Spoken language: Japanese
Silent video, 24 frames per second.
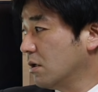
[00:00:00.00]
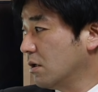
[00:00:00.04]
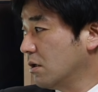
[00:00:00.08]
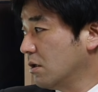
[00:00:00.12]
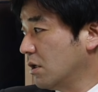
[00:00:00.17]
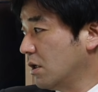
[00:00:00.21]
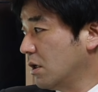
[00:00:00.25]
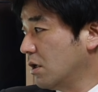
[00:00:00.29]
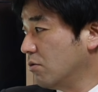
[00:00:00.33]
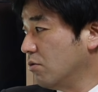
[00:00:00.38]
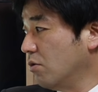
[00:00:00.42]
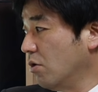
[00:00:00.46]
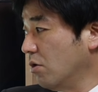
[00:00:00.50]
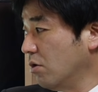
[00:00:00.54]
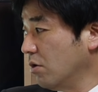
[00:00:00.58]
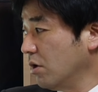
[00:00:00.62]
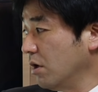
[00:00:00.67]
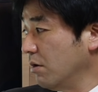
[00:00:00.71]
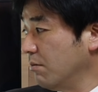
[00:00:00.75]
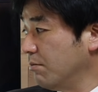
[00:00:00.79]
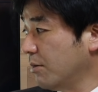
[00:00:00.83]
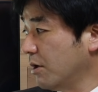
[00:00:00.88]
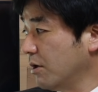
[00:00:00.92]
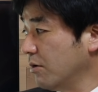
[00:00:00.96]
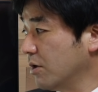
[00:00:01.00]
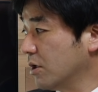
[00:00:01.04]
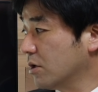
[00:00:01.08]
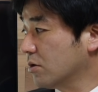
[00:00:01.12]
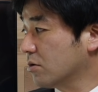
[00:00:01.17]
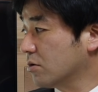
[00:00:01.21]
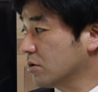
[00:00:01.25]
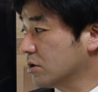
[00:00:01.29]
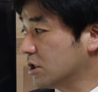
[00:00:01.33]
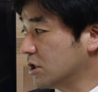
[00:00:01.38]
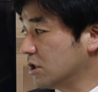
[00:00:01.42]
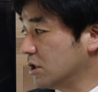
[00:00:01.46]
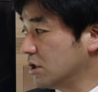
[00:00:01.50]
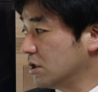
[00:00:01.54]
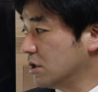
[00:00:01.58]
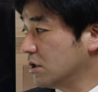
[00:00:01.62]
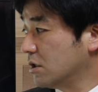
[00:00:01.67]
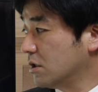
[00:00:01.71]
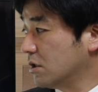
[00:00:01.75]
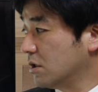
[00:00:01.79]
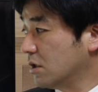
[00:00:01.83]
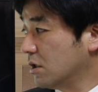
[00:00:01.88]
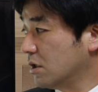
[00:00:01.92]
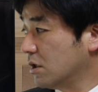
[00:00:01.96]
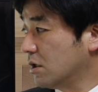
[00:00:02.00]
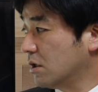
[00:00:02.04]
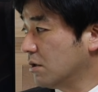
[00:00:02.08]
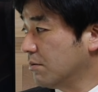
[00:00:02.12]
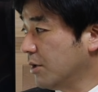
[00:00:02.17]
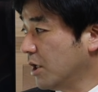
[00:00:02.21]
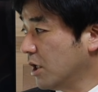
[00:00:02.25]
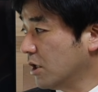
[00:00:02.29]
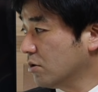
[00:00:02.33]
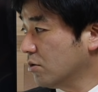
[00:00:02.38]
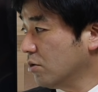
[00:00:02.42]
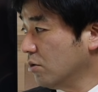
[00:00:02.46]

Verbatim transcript: えウォーレン・バフェット氏、えー、まあ、